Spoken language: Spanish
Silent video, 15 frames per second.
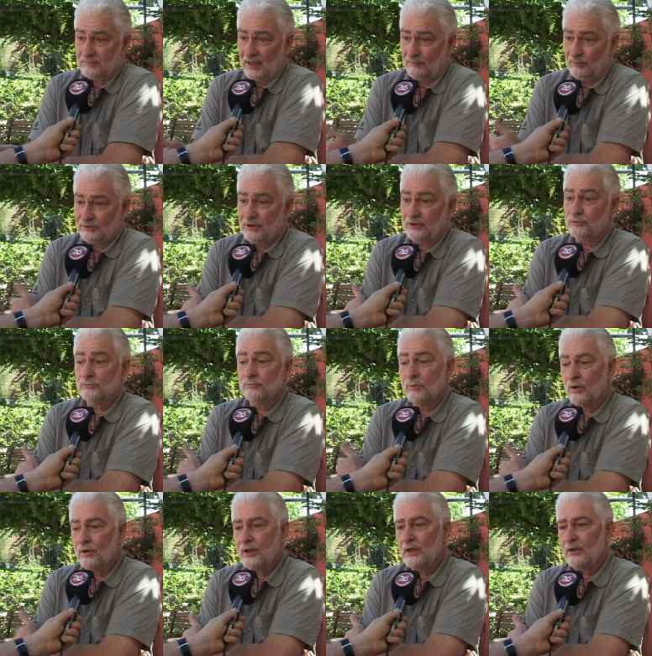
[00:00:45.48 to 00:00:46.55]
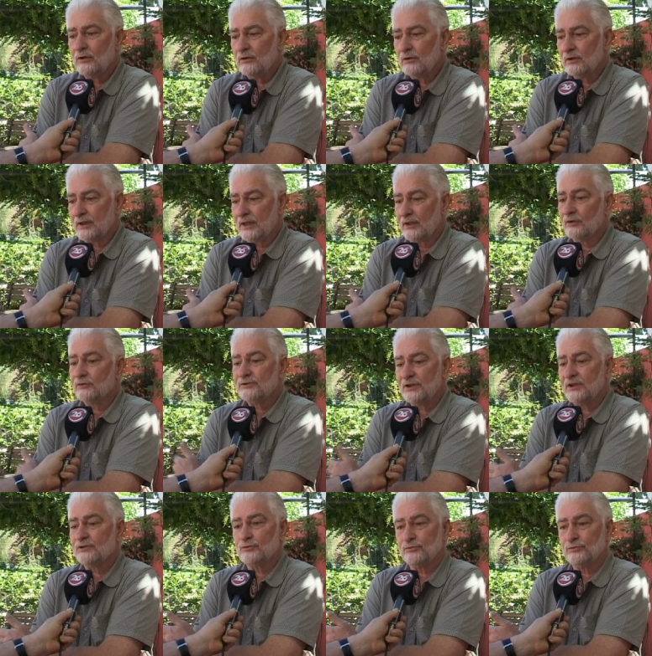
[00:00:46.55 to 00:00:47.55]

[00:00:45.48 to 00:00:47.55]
Digamos, es un modelo que no tiene